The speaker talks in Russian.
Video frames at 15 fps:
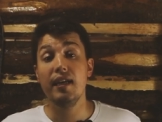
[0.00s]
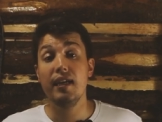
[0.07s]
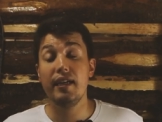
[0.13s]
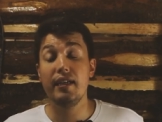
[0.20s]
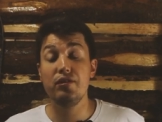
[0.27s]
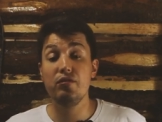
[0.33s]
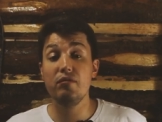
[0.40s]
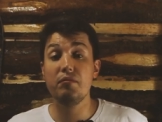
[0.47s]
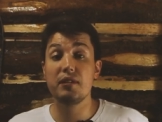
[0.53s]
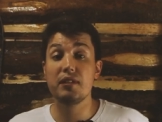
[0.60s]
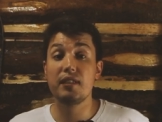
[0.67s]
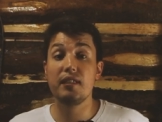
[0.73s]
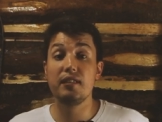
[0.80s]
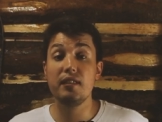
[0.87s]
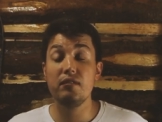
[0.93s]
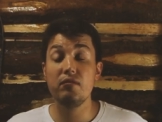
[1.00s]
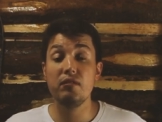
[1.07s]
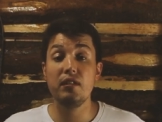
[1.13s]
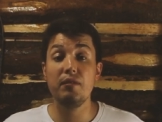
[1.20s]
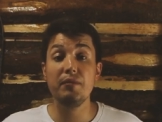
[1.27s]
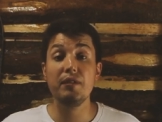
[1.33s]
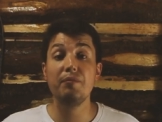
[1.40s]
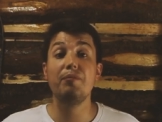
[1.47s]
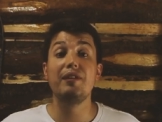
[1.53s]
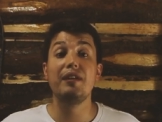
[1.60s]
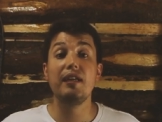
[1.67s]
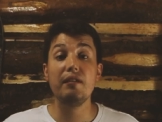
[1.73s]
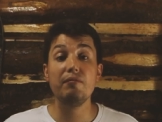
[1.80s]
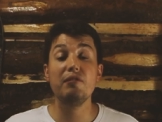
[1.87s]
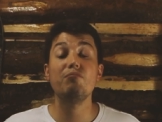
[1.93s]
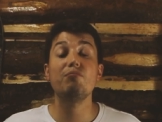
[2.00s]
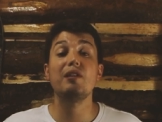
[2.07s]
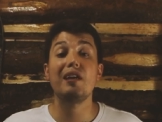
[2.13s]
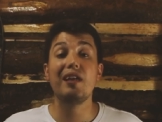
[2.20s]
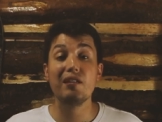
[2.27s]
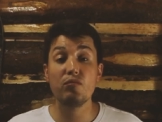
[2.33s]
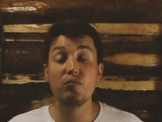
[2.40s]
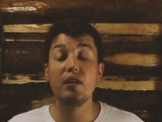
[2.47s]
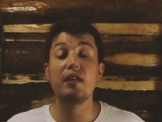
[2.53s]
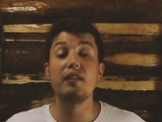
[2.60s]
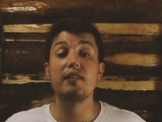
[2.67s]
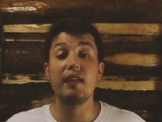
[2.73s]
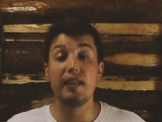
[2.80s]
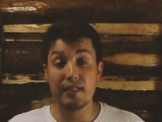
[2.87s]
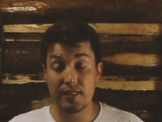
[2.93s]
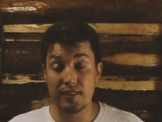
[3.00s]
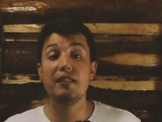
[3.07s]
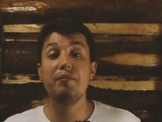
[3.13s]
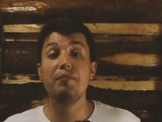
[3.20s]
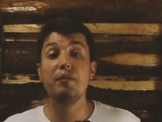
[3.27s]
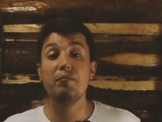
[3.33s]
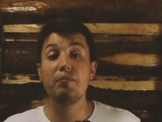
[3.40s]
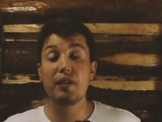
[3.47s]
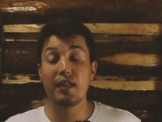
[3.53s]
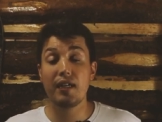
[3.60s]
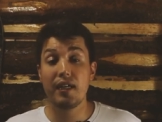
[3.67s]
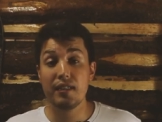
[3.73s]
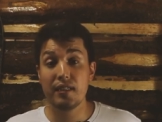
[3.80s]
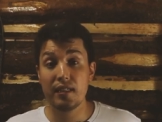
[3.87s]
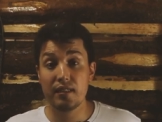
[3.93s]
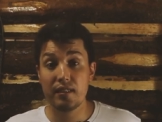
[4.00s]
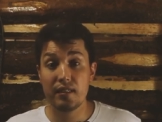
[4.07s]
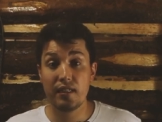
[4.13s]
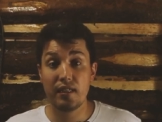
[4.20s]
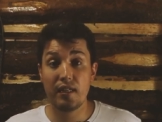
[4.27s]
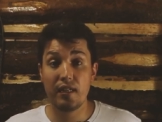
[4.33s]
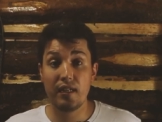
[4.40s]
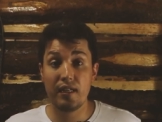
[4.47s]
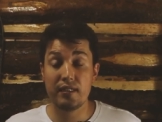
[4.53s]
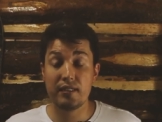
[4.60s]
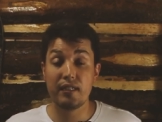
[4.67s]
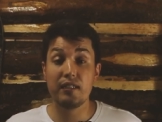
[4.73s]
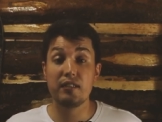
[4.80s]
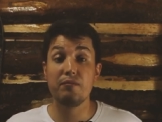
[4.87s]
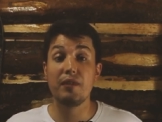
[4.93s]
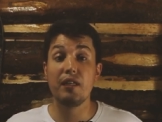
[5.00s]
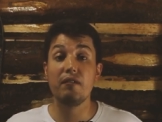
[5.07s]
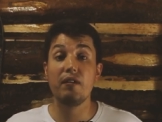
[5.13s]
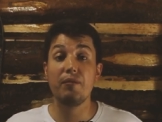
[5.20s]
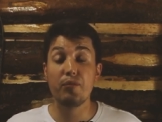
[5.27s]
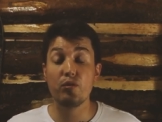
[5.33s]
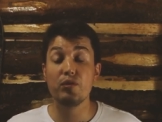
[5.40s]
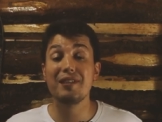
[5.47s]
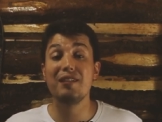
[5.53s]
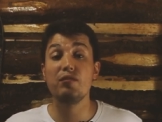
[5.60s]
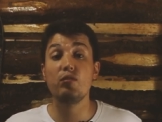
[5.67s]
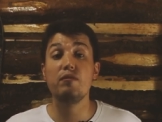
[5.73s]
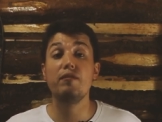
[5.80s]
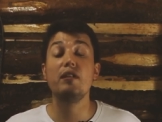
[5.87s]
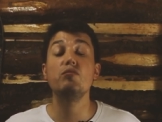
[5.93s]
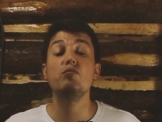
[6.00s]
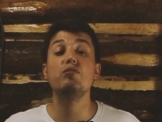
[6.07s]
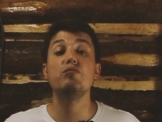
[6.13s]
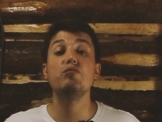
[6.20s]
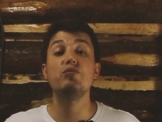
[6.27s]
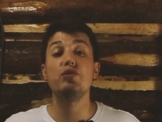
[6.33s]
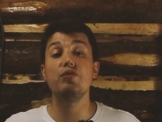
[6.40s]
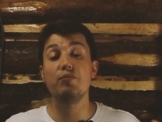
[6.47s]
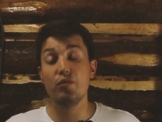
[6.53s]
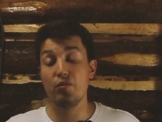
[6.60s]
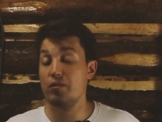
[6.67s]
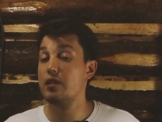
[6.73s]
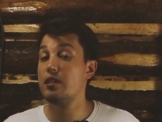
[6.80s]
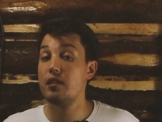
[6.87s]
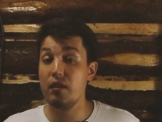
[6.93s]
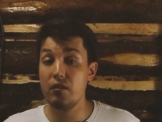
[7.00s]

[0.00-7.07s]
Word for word: хочу вам рассказать сегодня именно про мембрану Gartex. Мембраны это, скажем так, вопрос, который волнует очень очень многих